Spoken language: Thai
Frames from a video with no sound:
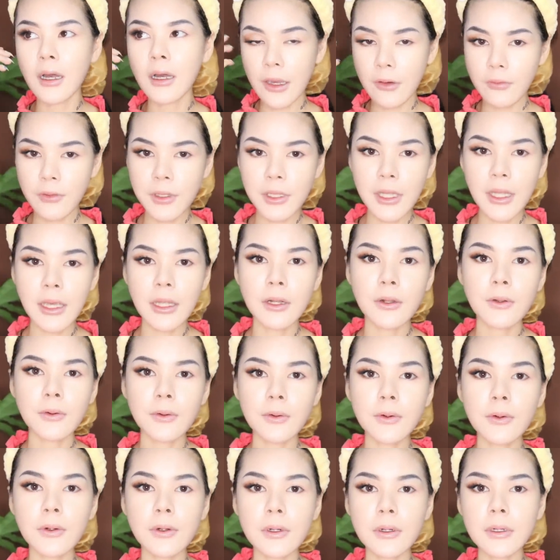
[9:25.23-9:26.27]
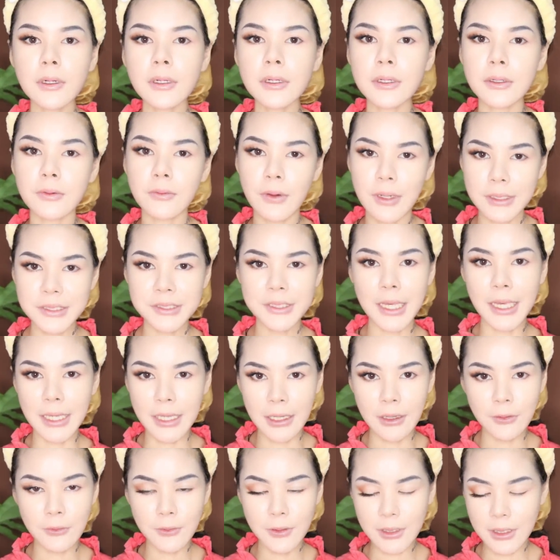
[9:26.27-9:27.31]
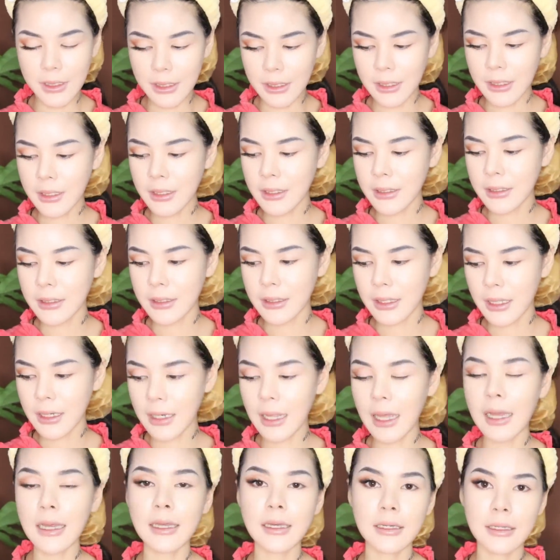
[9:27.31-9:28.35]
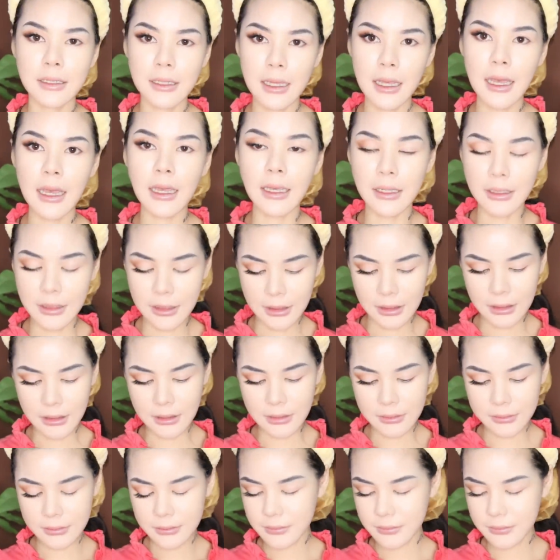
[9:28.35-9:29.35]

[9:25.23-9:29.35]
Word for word: everyday look หรือว่าสายเกาหลี น่ารักก็ได้นะคะ